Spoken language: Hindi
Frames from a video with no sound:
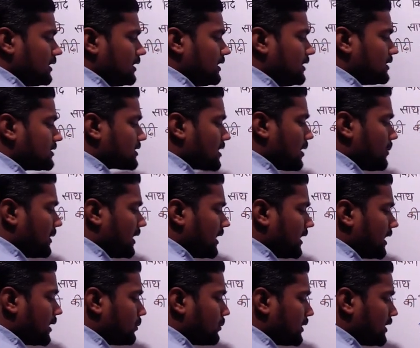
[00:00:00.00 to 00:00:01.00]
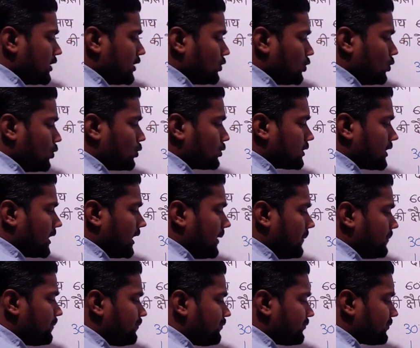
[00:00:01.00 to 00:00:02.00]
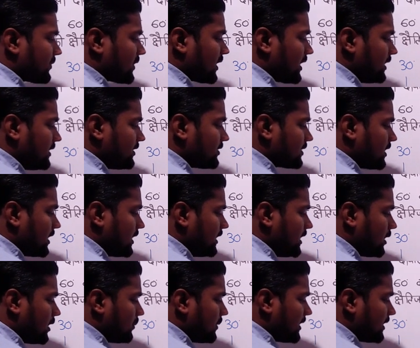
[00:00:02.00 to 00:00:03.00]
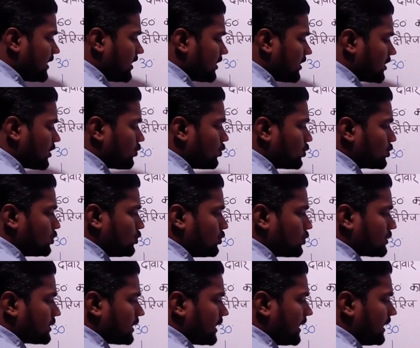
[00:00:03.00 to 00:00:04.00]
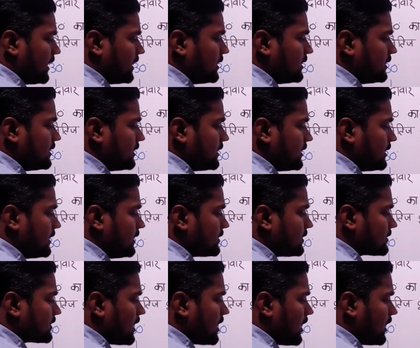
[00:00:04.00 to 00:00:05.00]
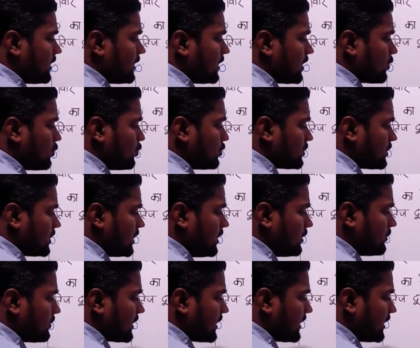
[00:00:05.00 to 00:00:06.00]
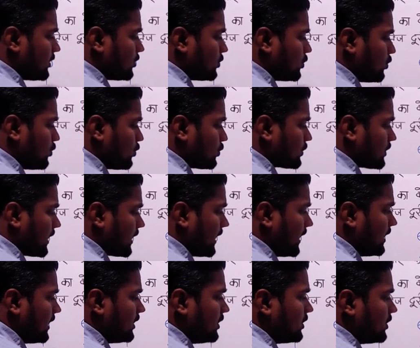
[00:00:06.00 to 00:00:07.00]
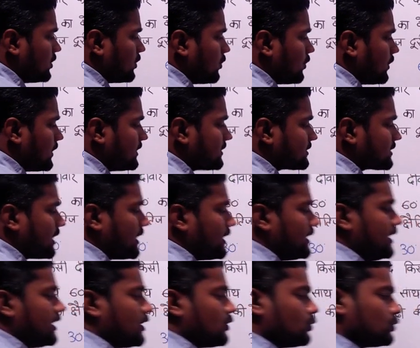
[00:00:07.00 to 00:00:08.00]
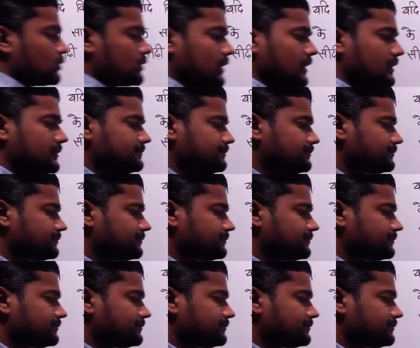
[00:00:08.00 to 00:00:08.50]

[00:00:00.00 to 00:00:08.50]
इसका मान एक बटे दो होता है इसका एक बटे अंडर रूट दो होता है इसका अंडर रूट तीन बटे दो होता है और इसका एक होता है